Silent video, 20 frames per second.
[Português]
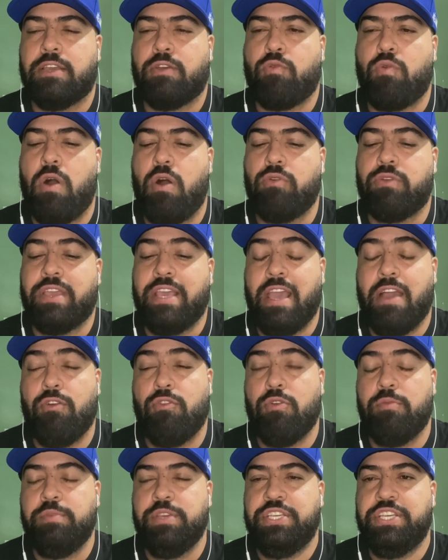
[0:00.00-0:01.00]
qual que é o
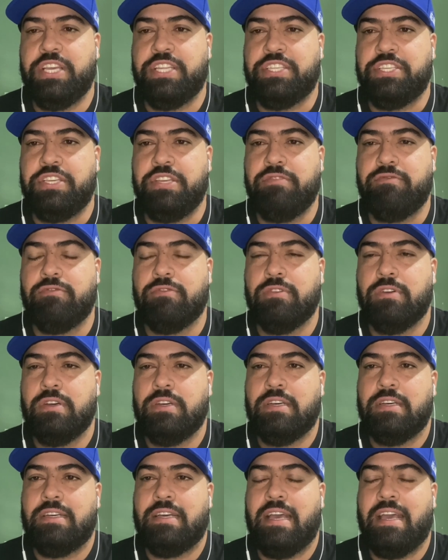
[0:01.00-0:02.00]
objetivo
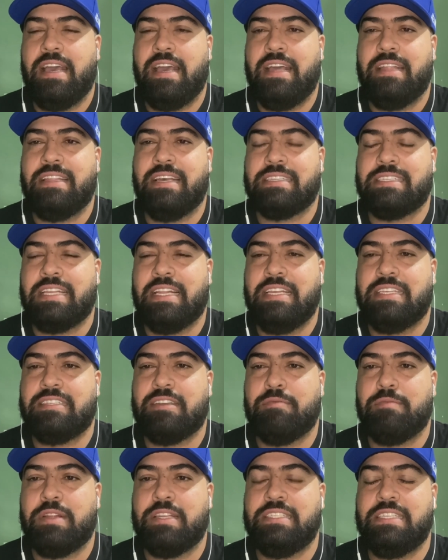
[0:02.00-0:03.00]
é, da
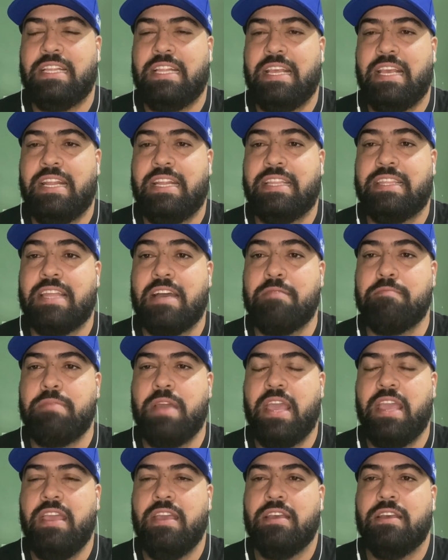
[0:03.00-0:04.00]
seleção brasileira e
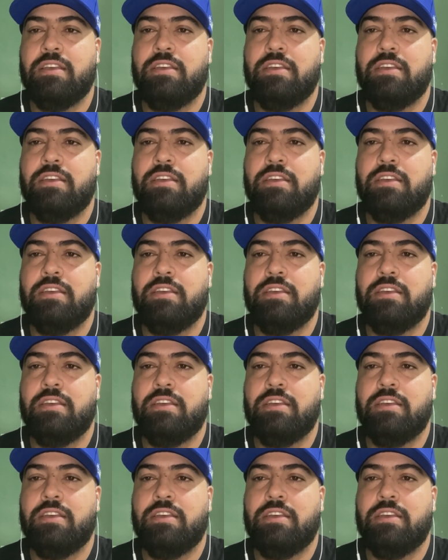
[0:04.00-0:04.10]
também